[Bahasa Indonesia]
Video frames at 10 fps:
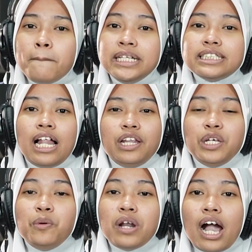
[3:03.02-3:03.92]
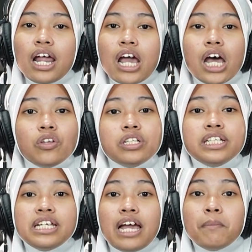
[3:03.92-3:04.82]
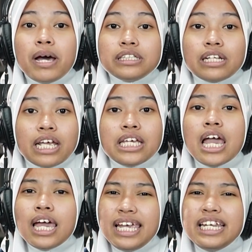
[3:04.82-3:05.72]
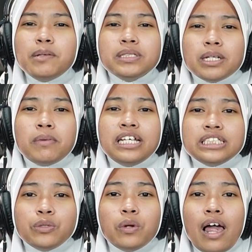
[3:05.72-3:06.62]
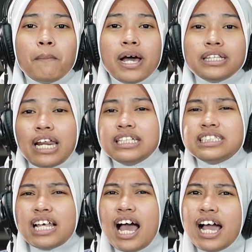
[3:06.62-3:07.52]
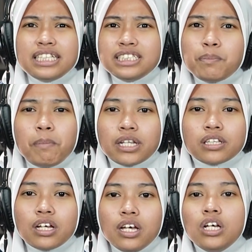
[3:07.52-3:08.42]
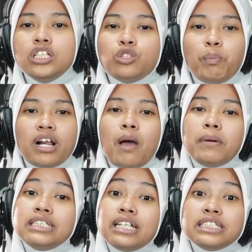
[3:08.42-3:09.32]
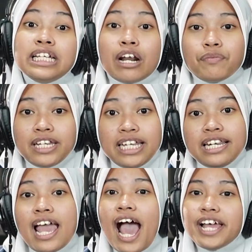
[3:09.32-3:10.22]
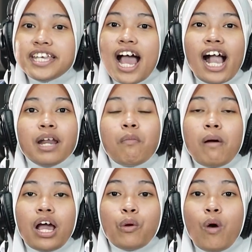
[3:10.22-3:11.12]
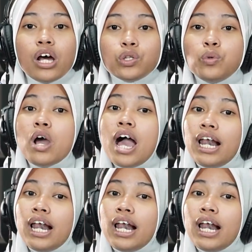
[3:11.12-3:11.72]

Misal digunakan atau dijadikan baterai, ini bisa mengisi ulang baterai sangat cepat. Super kapasitas grafin ini hanya akan memakan waktu